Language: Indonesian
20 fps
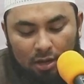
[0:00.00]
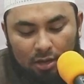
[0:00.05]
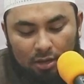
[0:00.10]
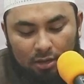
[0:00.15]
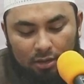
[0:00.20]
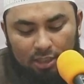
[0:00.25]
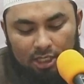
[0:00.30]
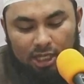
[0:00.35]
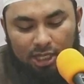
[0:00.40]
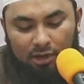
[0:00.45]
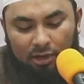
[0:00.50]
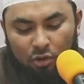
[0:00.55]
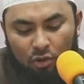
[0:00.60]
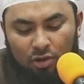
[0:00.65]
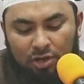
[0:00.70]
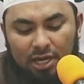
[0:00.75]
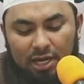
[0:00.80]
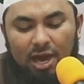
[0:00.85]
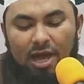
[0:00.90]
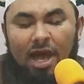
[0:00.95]
Jadi
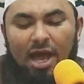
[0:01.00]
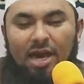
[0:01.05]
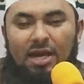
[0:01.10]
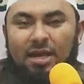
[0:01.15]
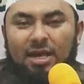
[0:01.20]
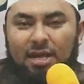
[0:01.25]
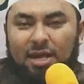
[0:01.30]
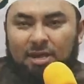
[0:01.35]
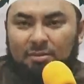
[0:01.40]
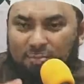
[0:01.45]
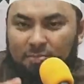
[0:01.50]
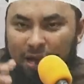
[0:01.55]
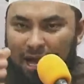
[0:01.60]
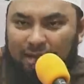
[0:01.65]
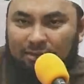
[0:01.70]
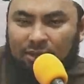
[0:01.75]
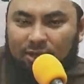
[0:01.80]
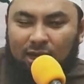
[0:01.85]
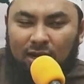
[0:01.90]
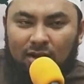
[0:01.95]
rukyah ada yang
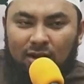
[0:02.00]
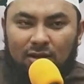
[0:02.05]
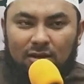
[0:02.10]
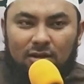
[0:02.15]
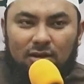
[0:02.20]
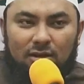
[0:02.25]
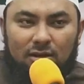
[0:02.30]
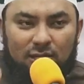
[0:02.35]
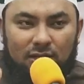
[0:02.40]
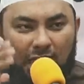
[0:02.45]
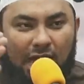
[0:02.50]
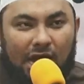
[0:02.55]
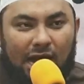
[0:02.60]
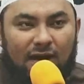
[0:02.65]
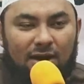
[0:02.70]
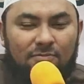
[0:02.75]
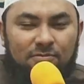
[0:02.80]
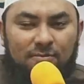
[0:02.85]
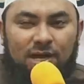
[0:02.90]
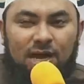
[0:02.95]
batil
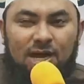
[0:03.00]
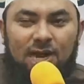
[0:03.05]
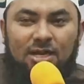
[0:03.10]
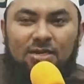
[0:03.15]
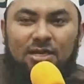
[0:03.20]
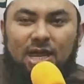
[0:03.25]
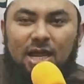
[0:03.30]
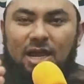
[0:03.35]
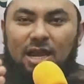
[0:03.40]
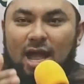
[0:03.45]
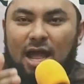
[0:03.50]
diharamkan dan